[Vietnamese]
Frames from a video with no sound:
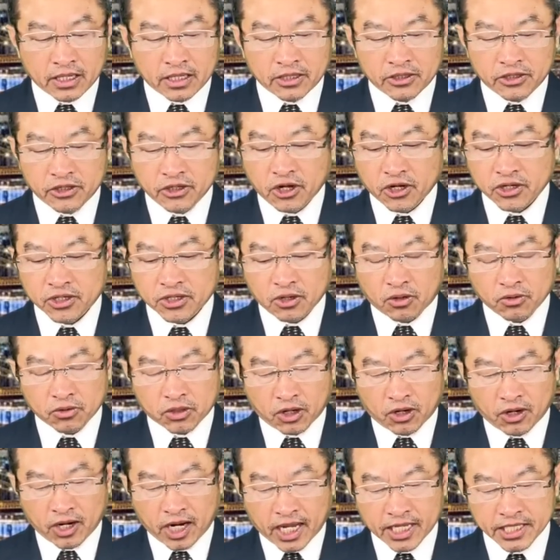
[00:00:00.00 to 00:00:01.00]
nhớ trò
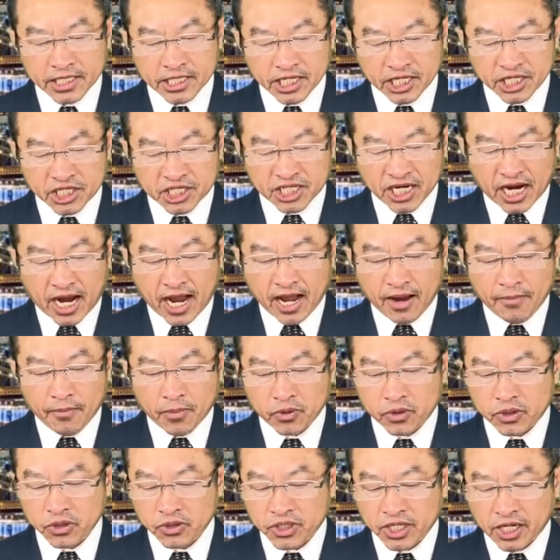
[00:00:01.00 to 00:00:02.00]
tỏ là sẽ xa
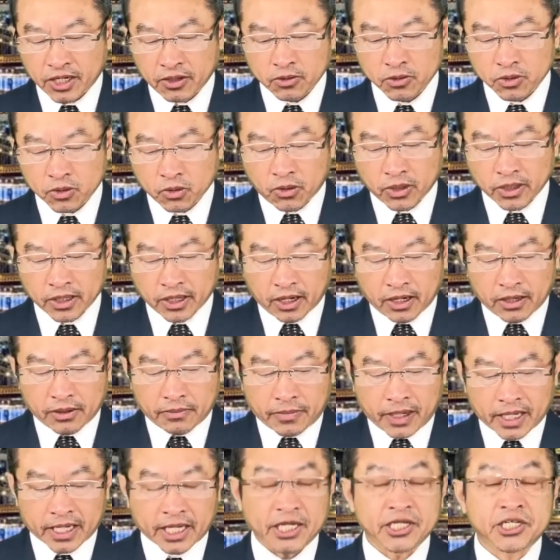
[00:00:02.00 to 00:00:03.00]
một trò sanh hút tua đợi
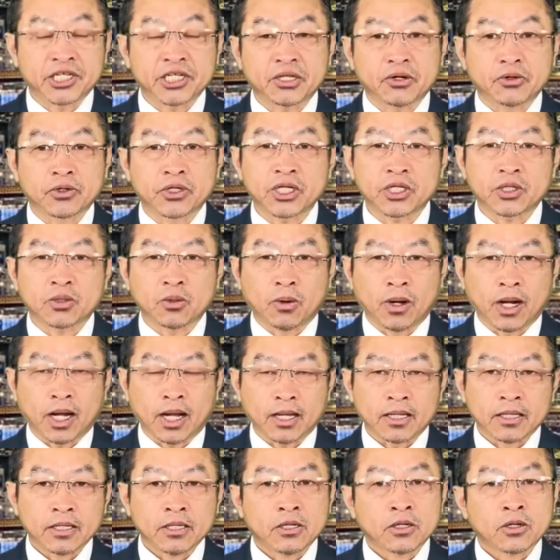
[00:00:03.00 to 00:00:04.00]
mà cái sinh đầu sinh tua
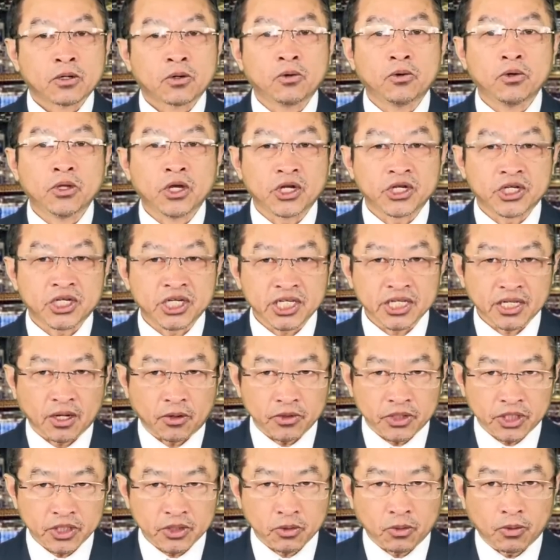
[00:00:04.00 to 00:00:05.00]
cô giờ sinh
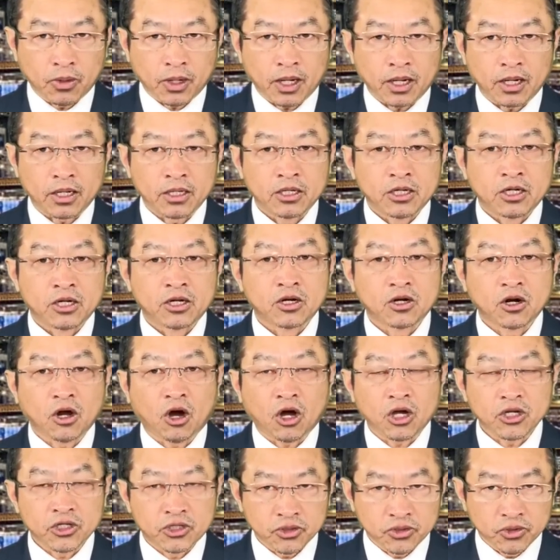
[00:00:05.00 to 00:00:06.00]
đầu sinh tua
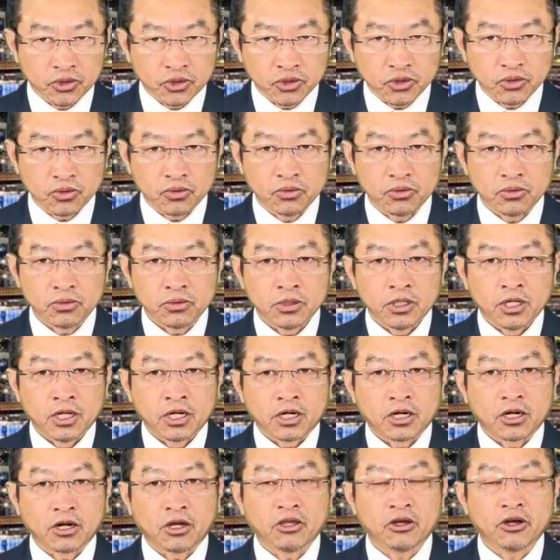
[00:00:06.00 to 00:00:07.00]
lo dù dù
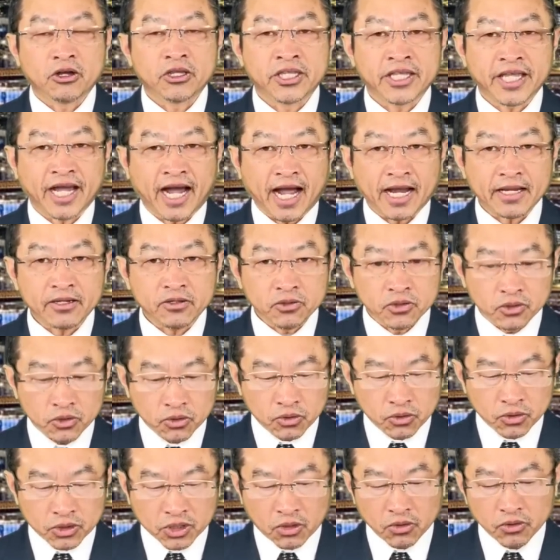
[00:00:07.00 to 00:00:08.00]
là do nhà dù
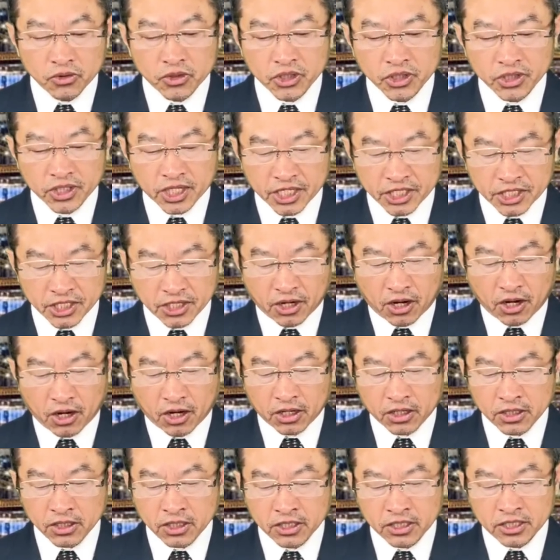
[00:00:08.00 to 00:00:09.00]
dù cho lúc xưa tại sao nó
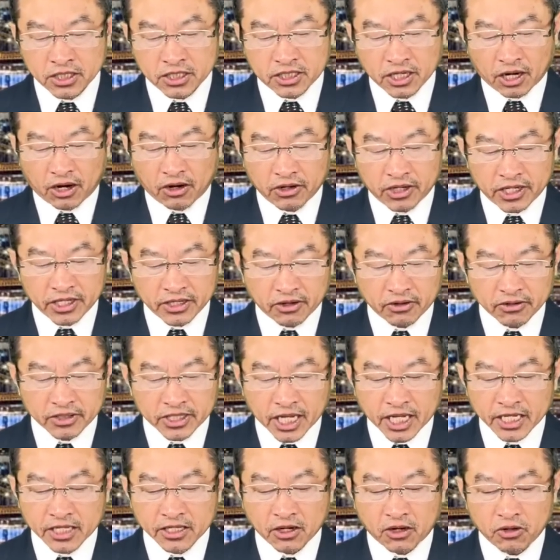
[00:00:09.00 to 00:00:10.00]
trời liên đời
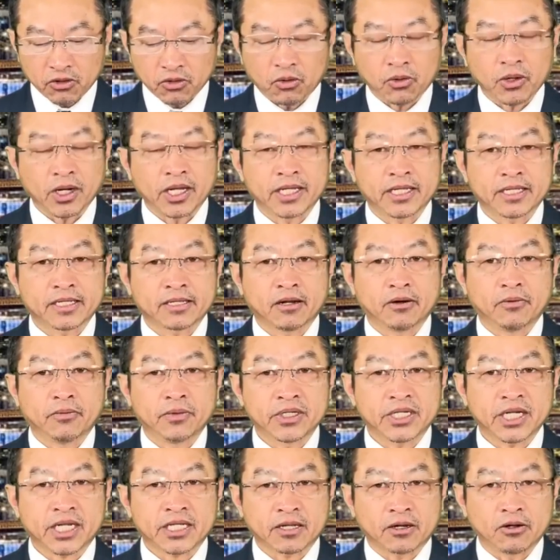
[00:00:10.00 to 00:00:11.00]
tới chiều dục linh tao một
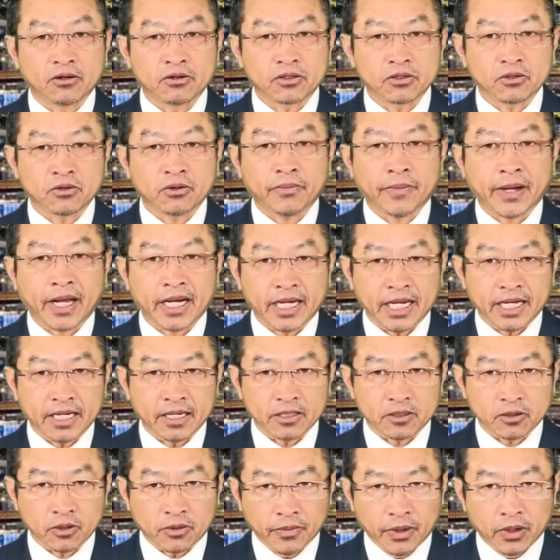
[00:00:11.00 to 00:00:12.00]
sát tử trong không an để
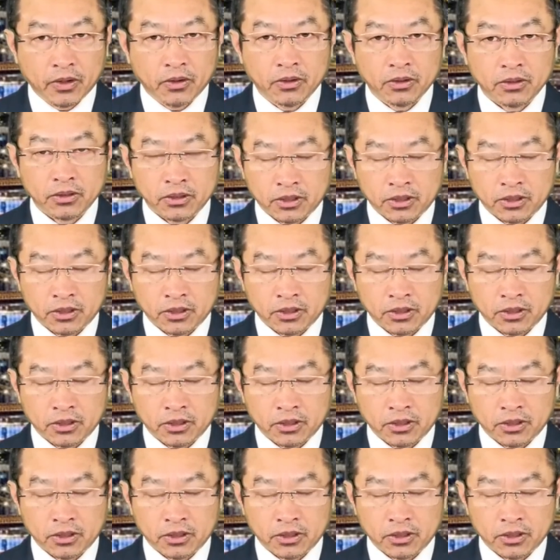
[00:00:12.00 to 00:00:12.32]
nó tô mổ